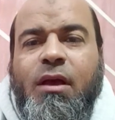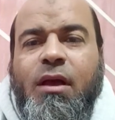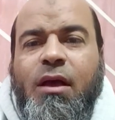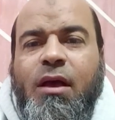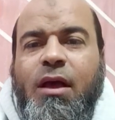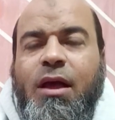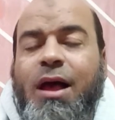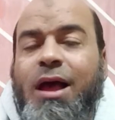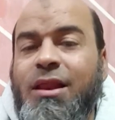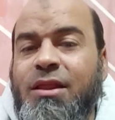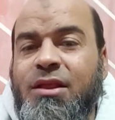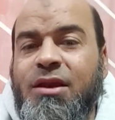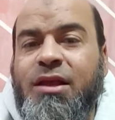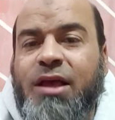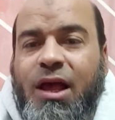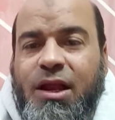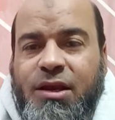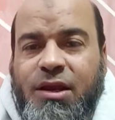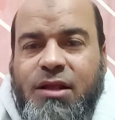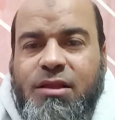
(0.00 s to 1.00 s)
آه، قال
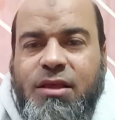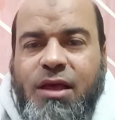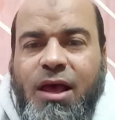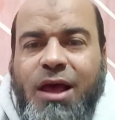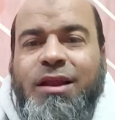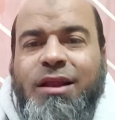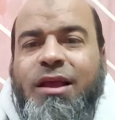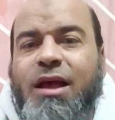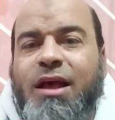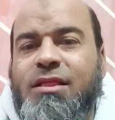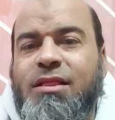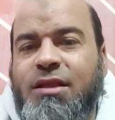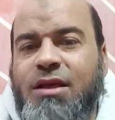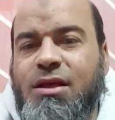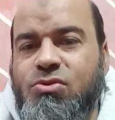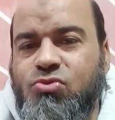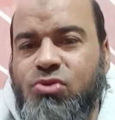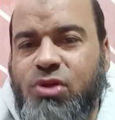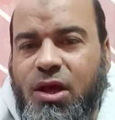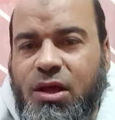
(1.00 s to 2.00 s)
نرجع لنيته هل كانت
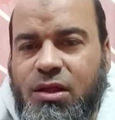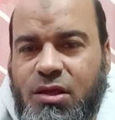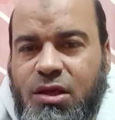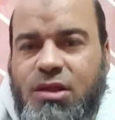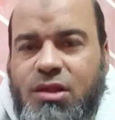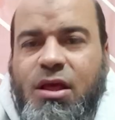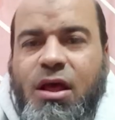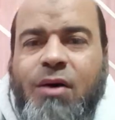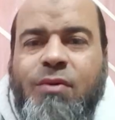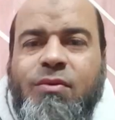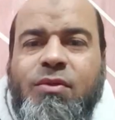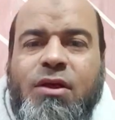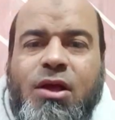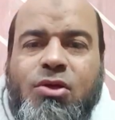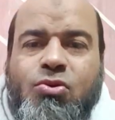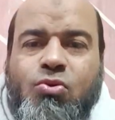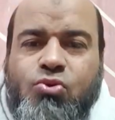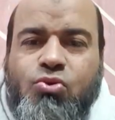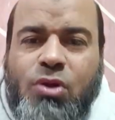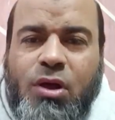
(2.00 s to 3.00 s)
نيته تهديد او
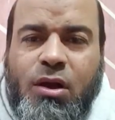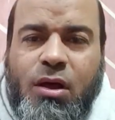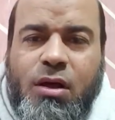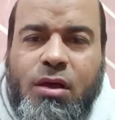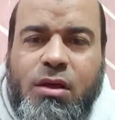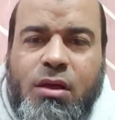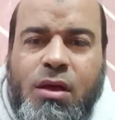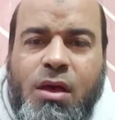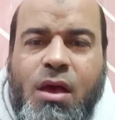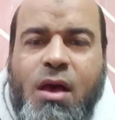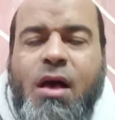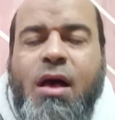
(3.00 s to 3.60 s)
نيته طلاق